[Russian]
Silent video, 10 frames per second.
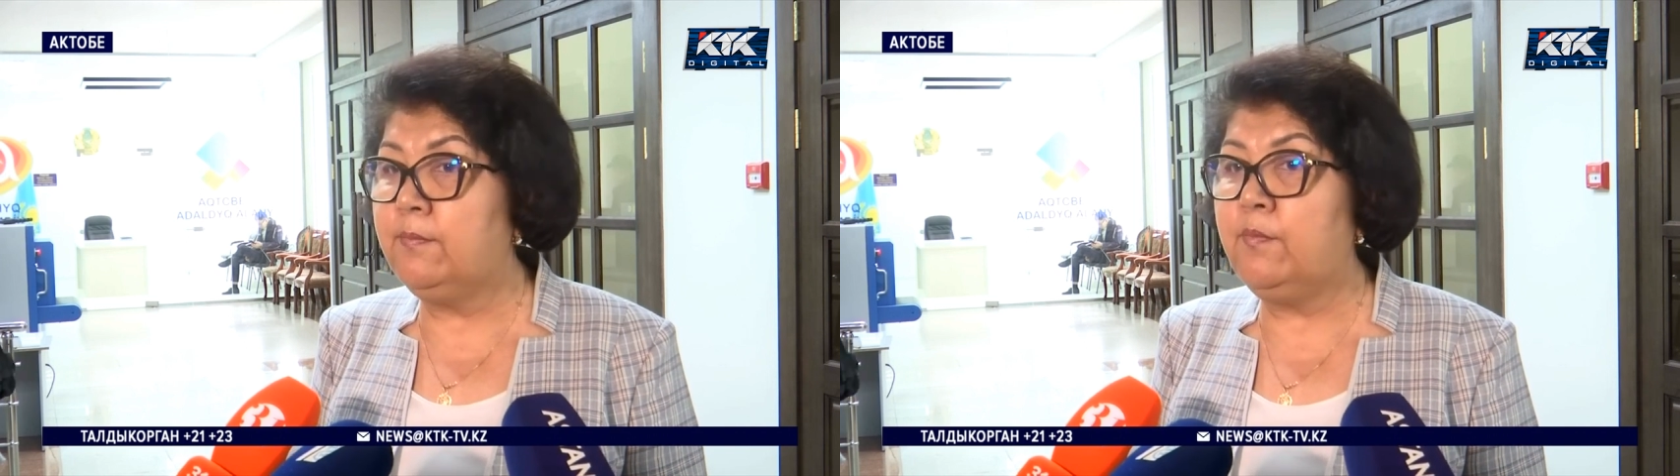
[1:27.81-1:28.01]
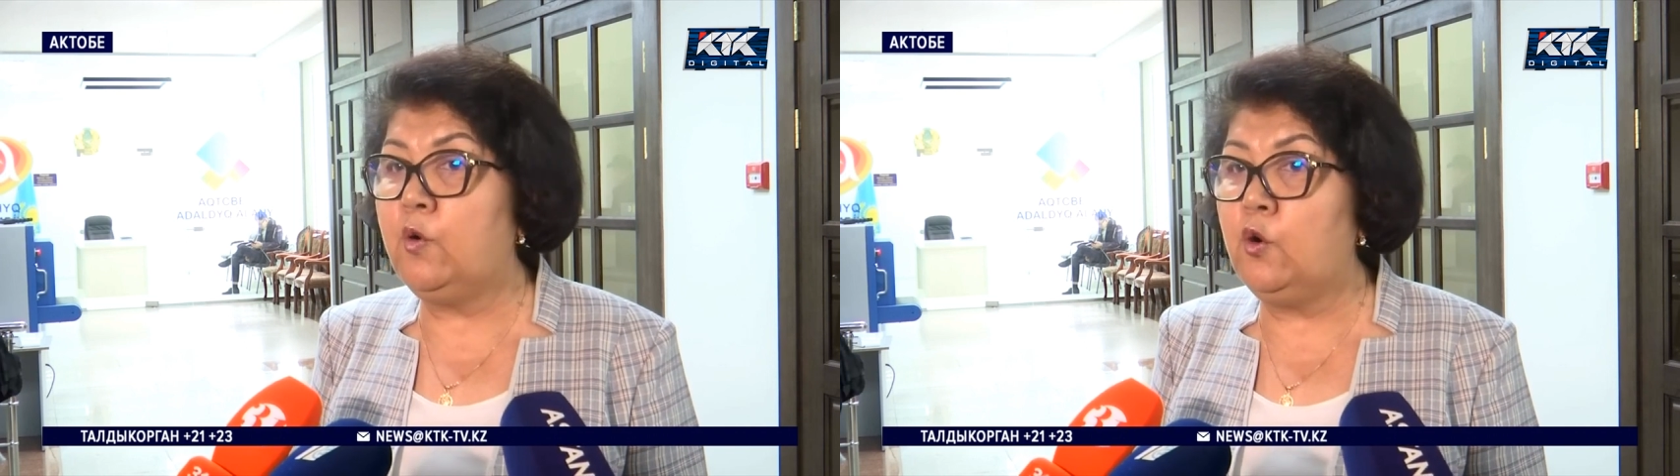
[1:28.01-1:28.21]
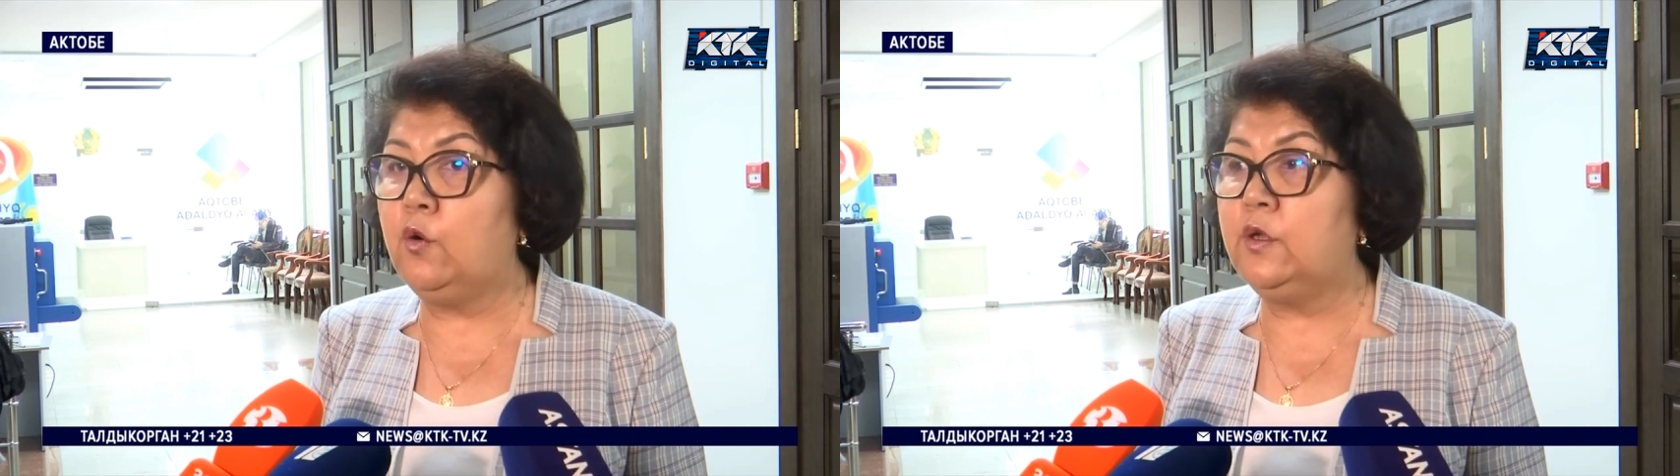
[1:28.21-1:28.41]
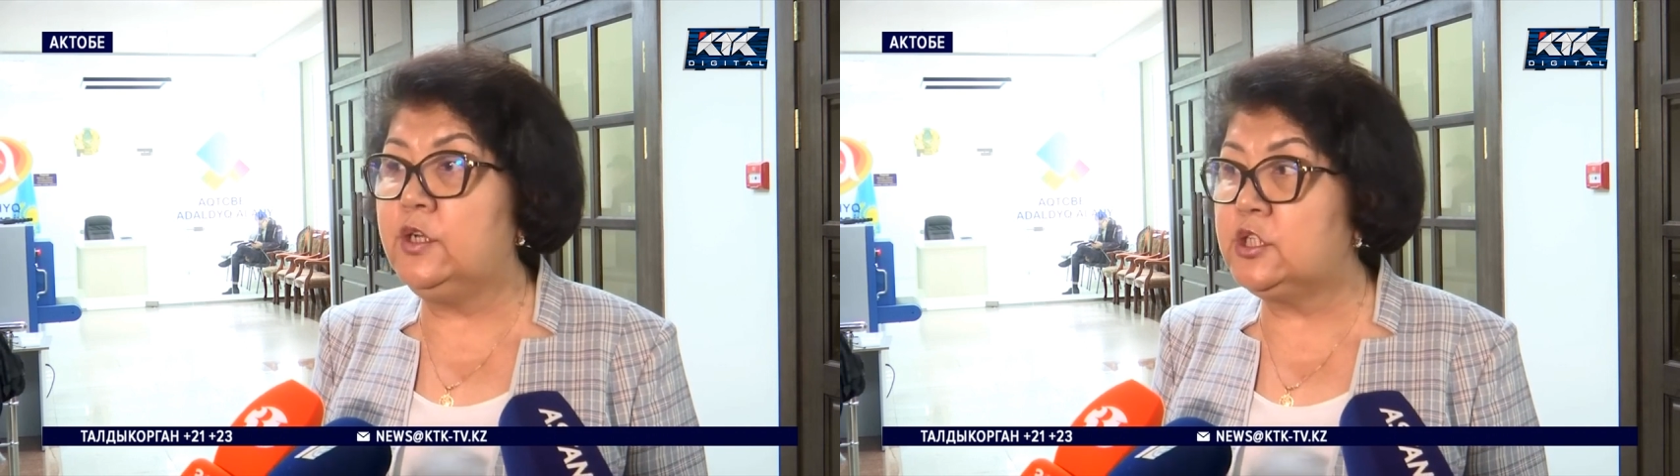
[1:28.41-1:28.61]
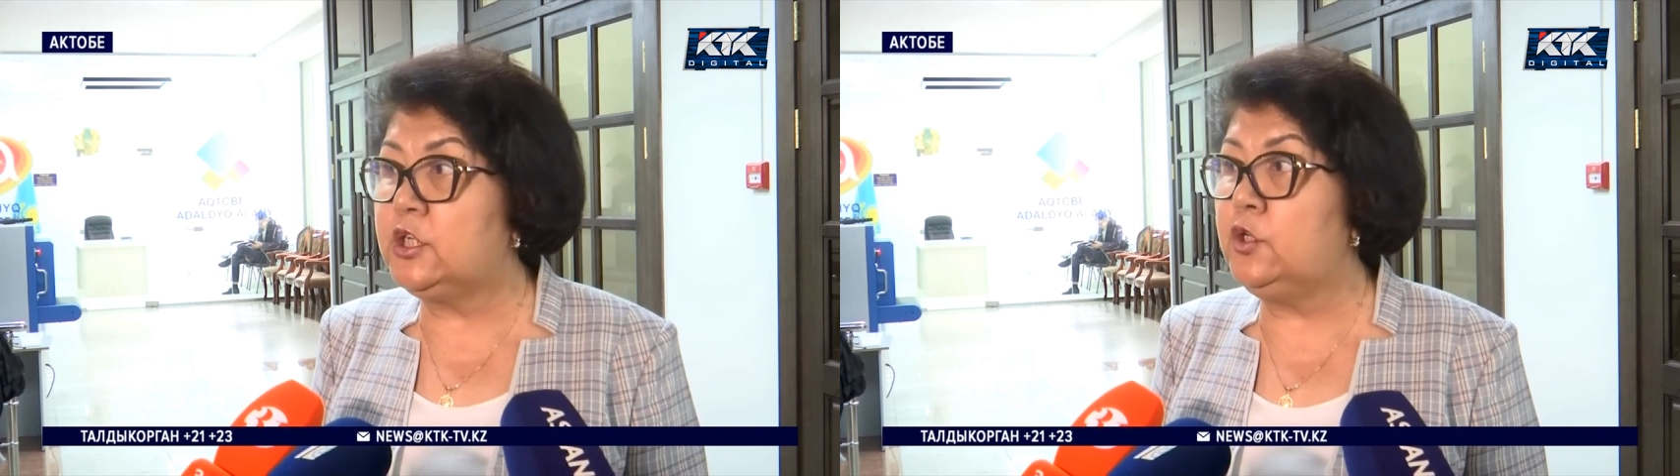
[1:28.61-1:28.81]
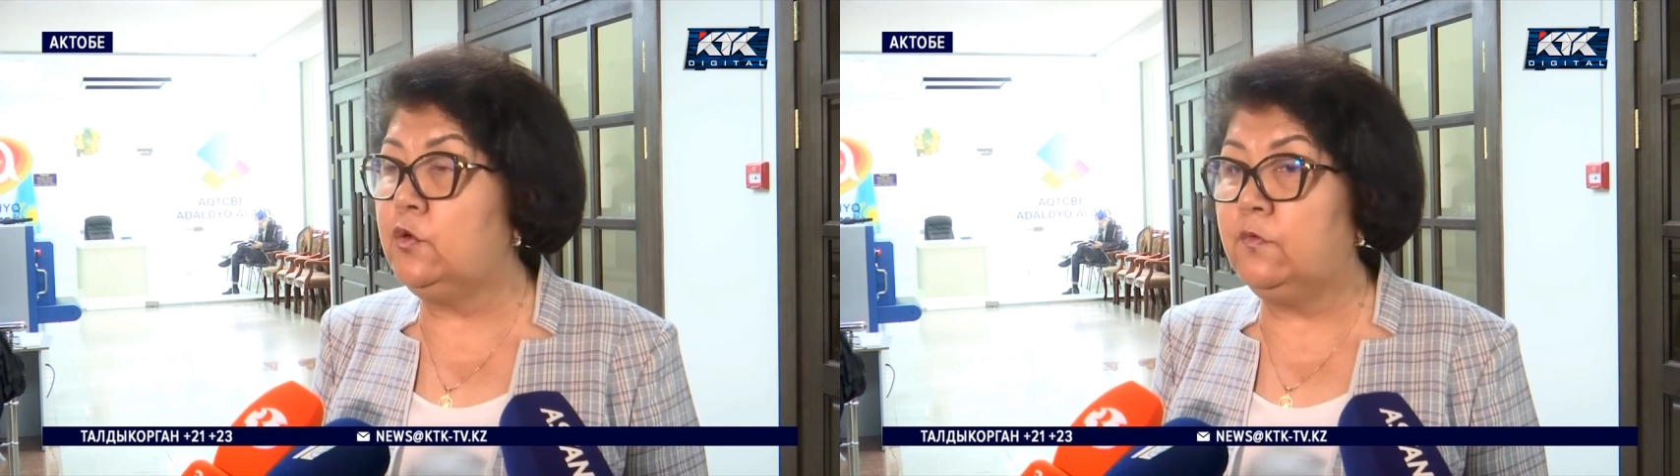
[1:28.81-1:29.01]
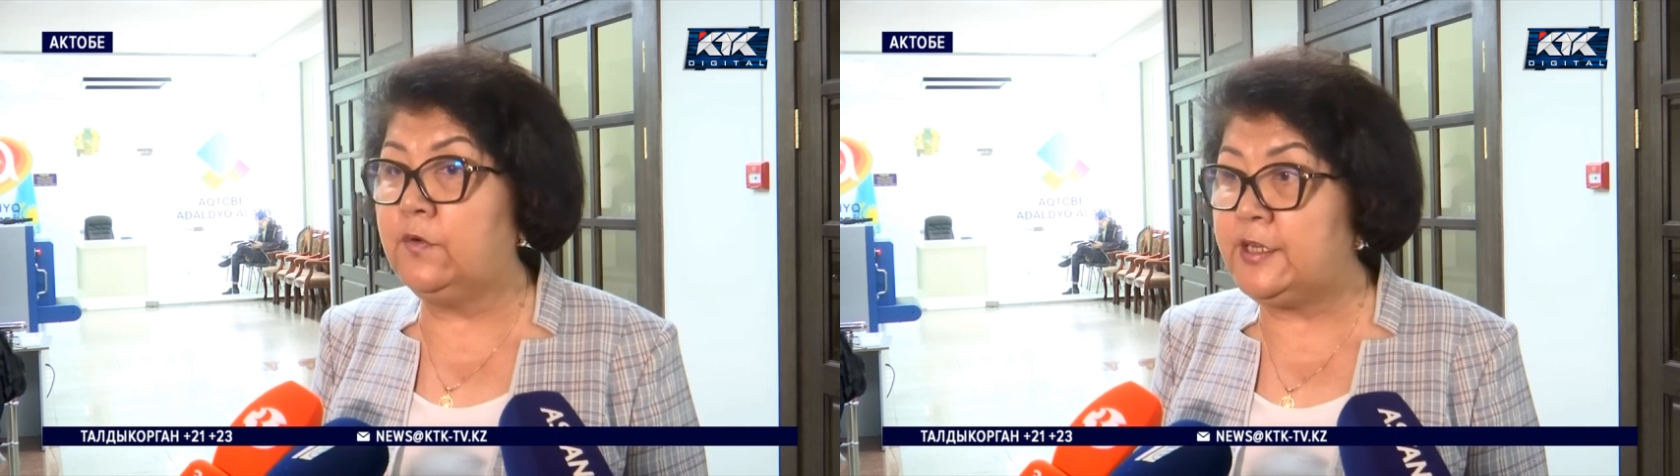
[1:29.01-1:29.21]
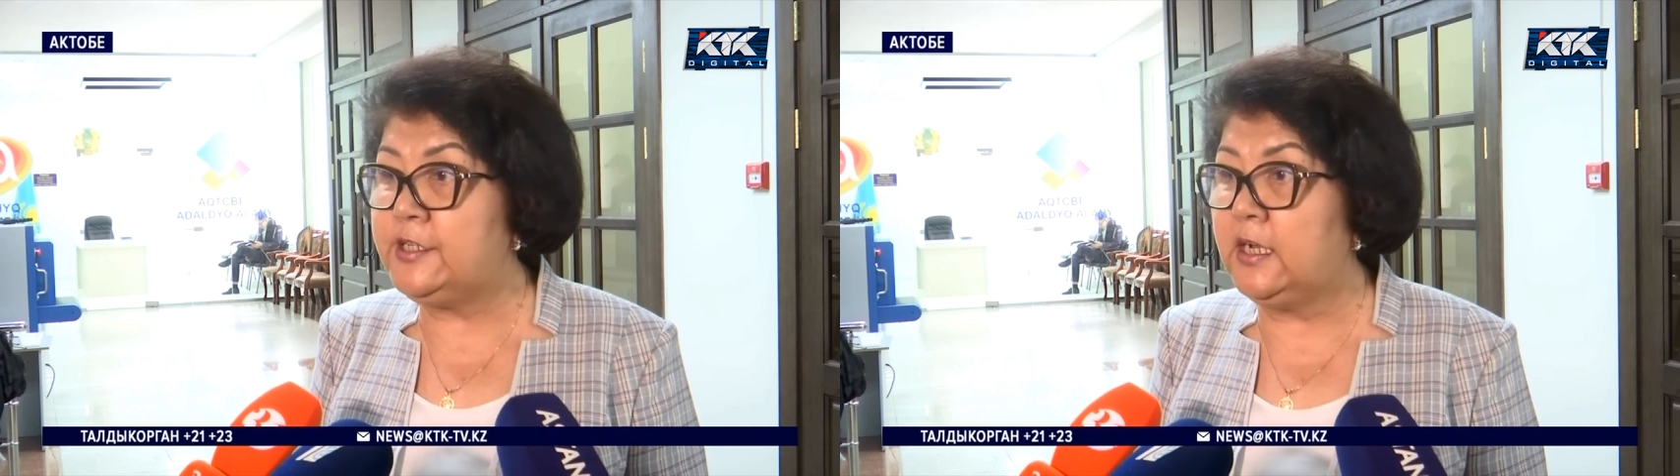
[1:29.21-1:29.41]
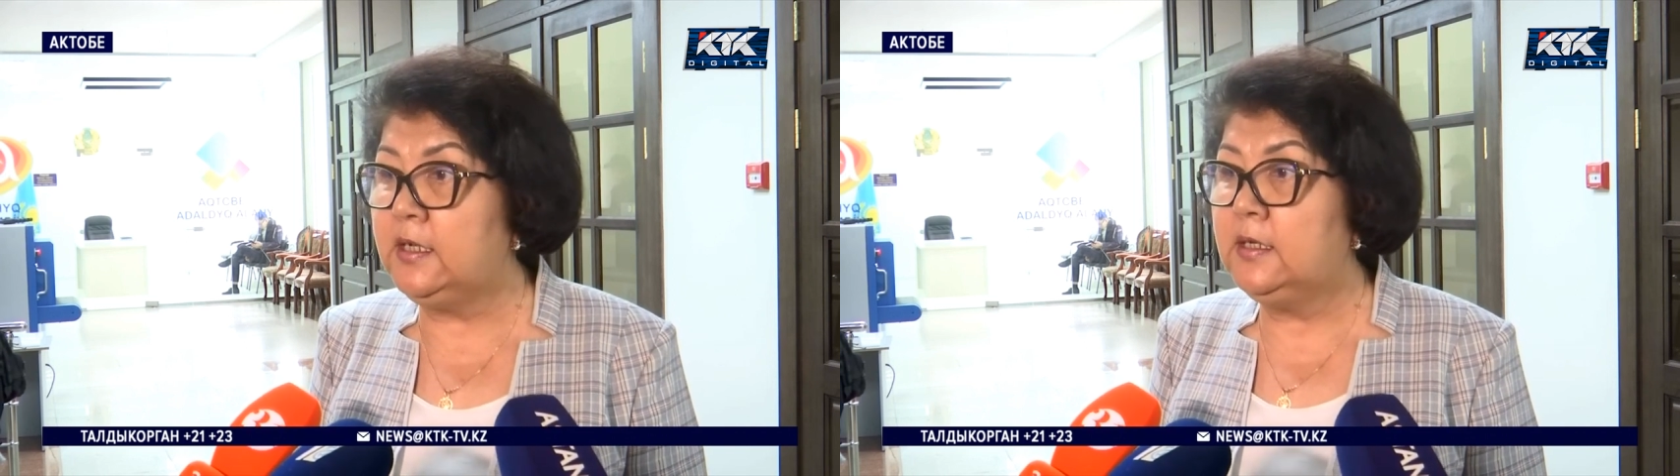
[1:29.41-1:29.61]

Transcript: по решению врача,